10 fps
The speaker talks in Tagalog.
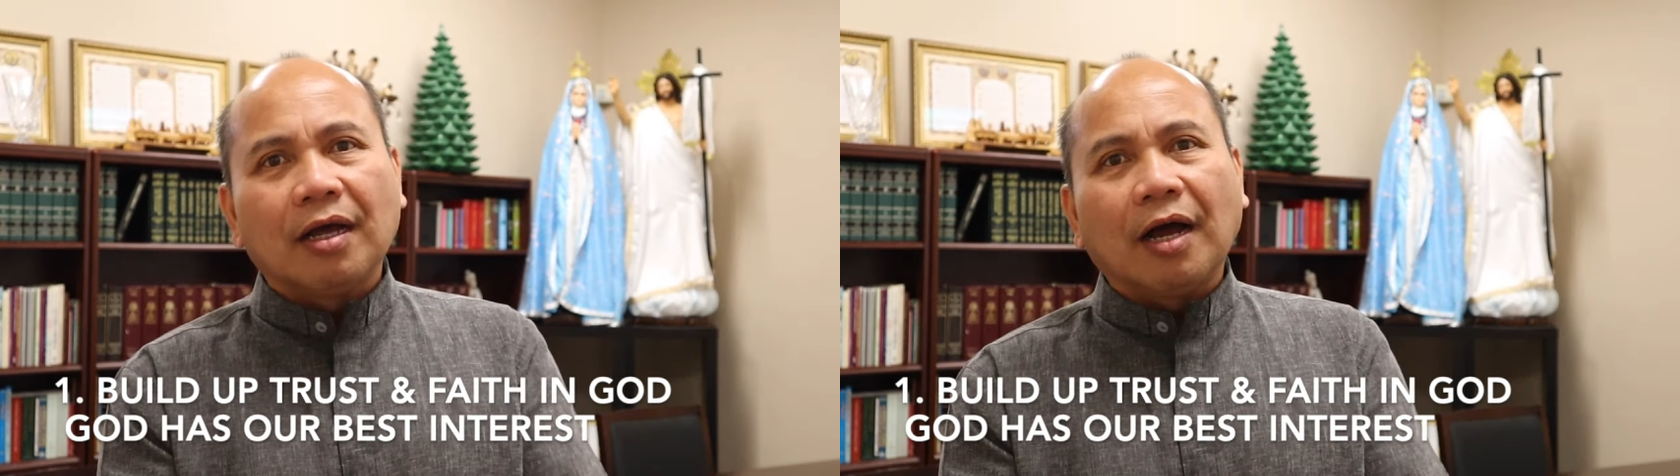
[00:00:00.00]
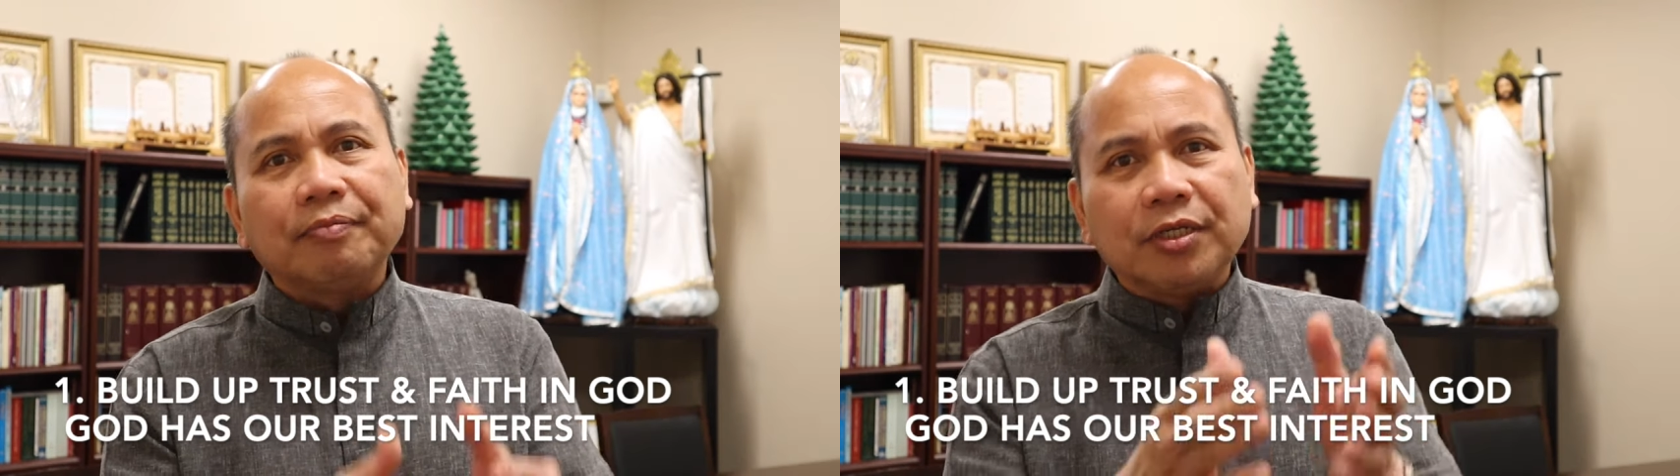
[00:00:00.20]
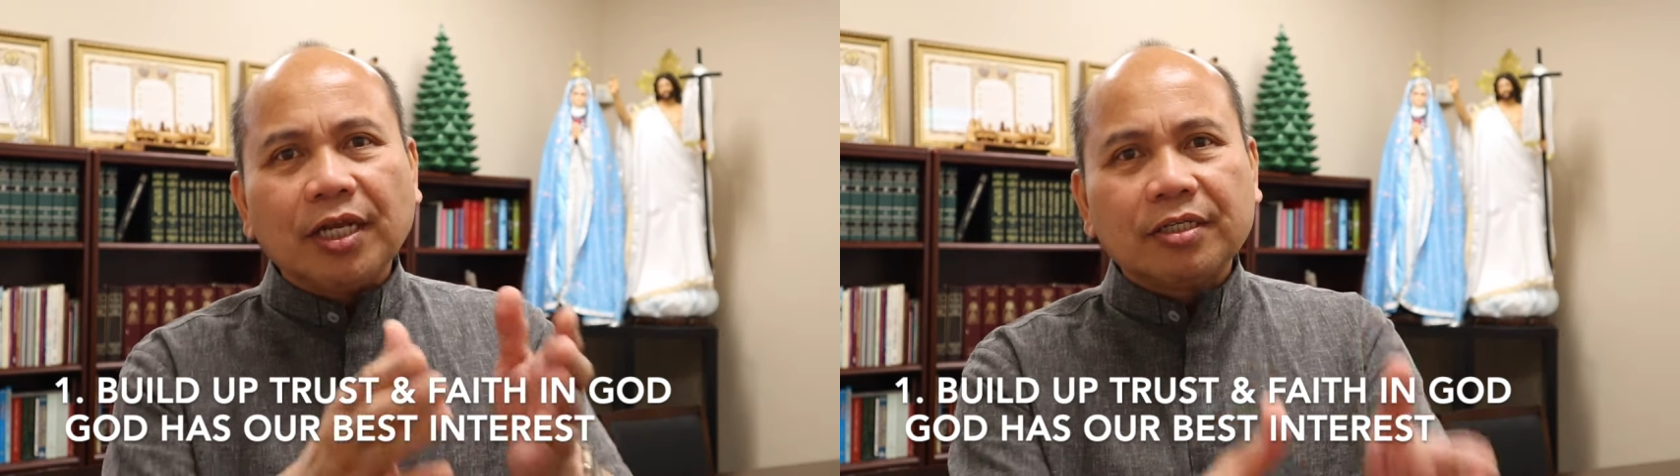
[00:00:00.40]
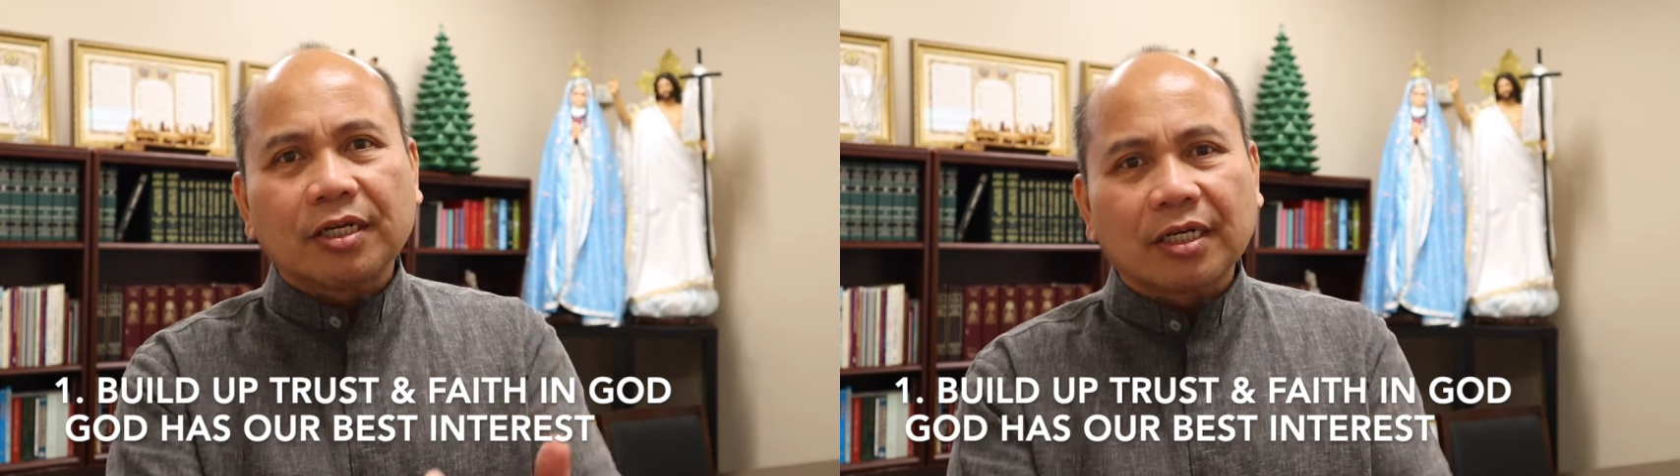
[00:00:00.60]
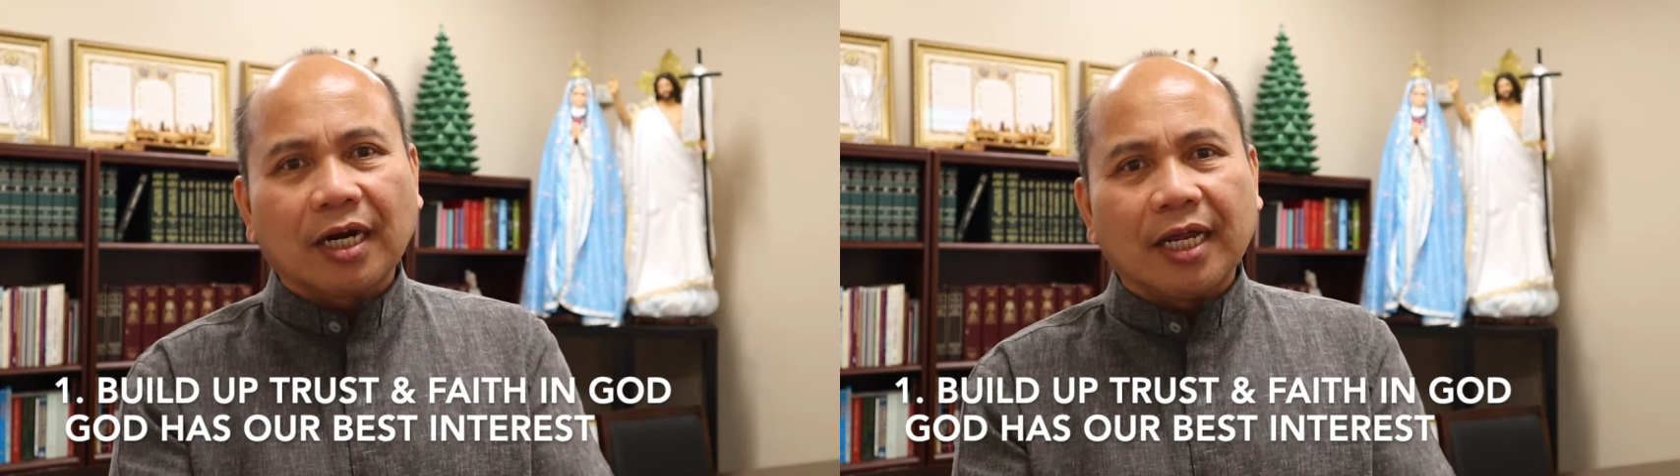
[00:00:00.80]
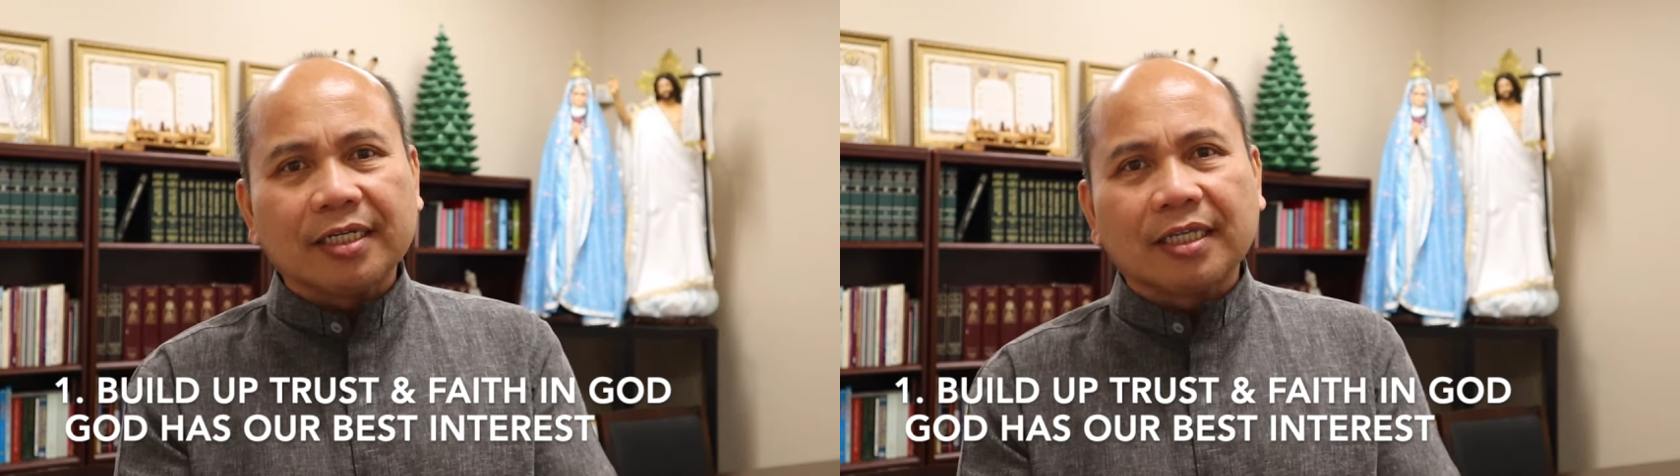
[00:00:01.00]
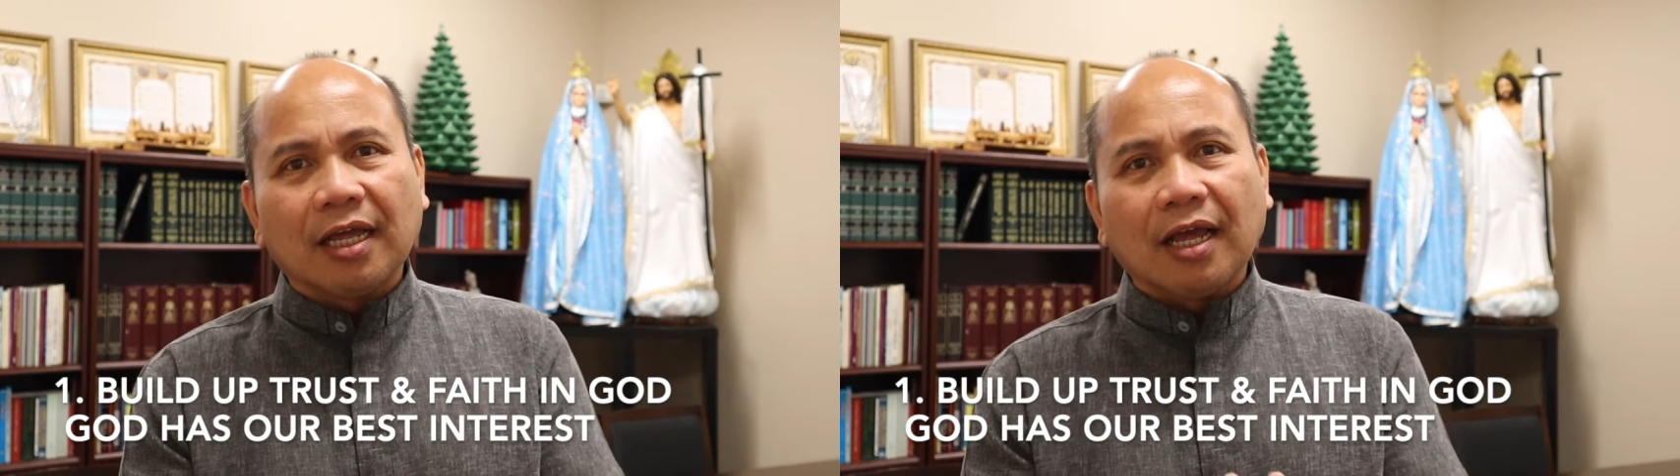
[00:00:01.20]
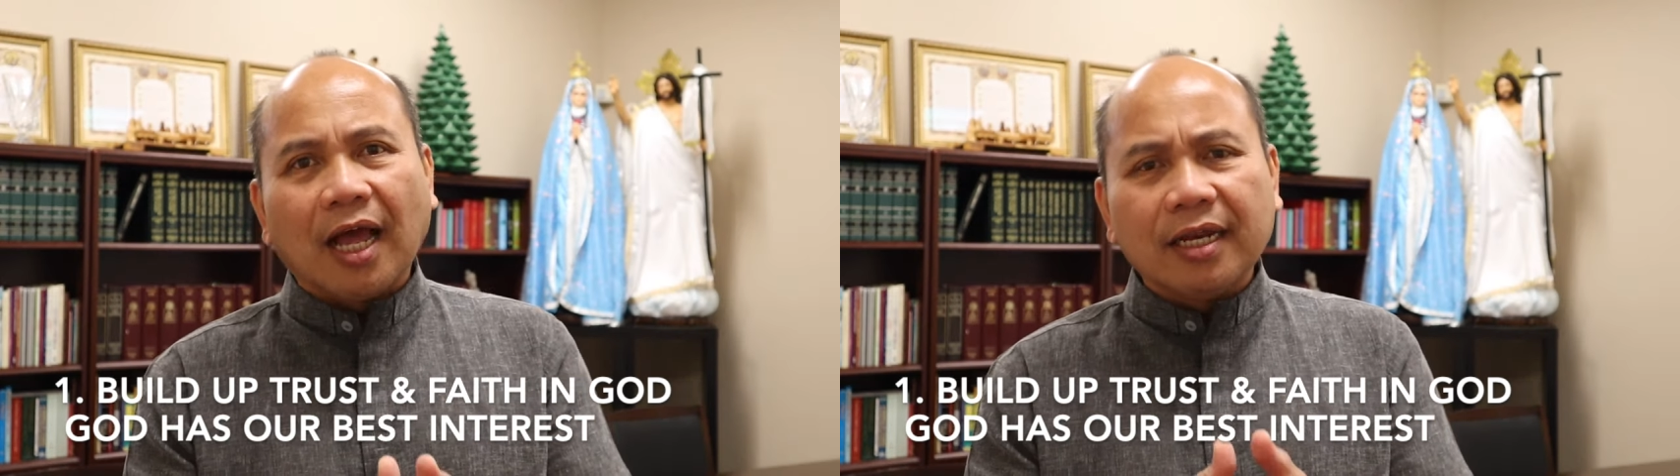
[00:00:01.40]
of Jesus Christ
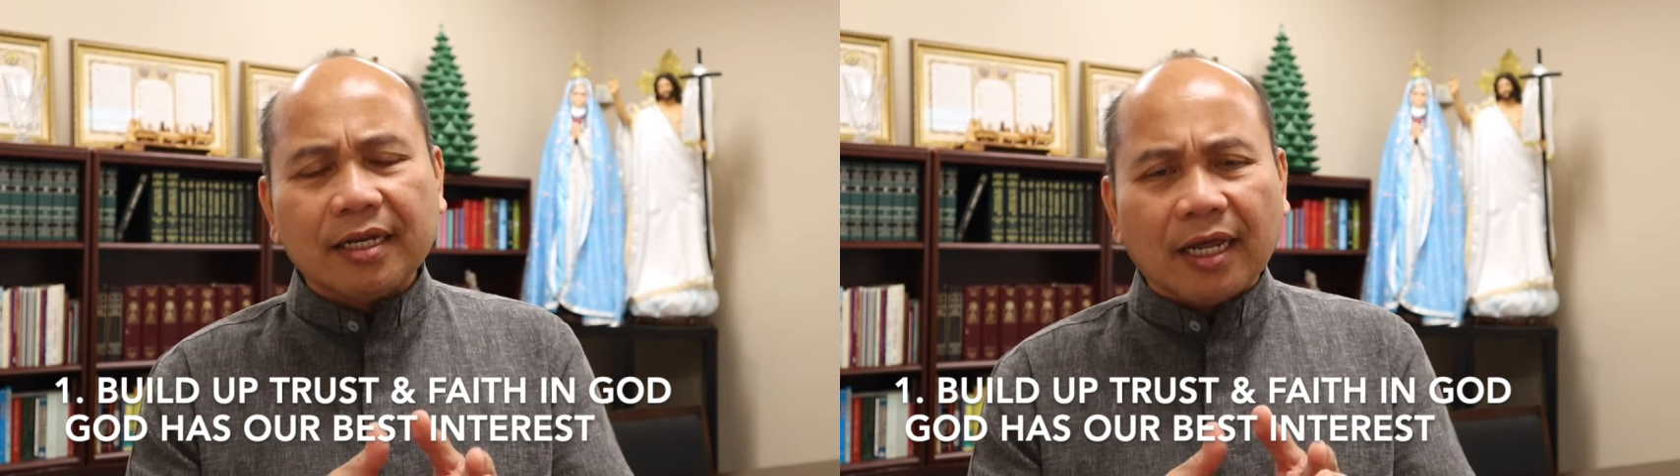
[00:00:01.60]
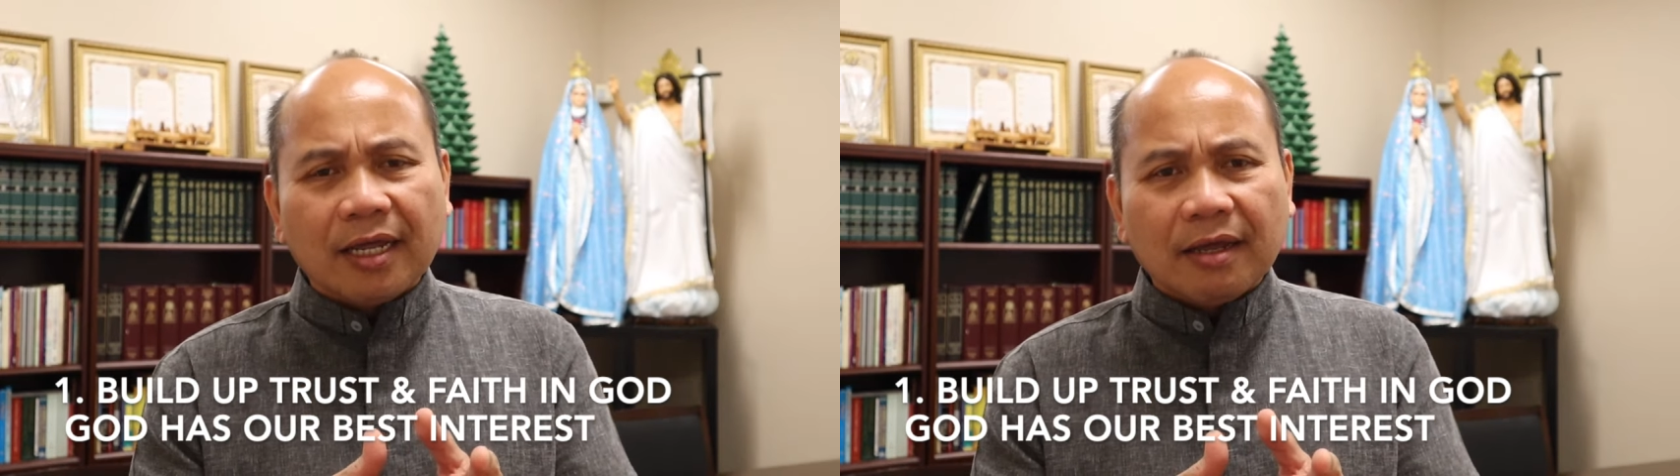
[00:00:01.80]
and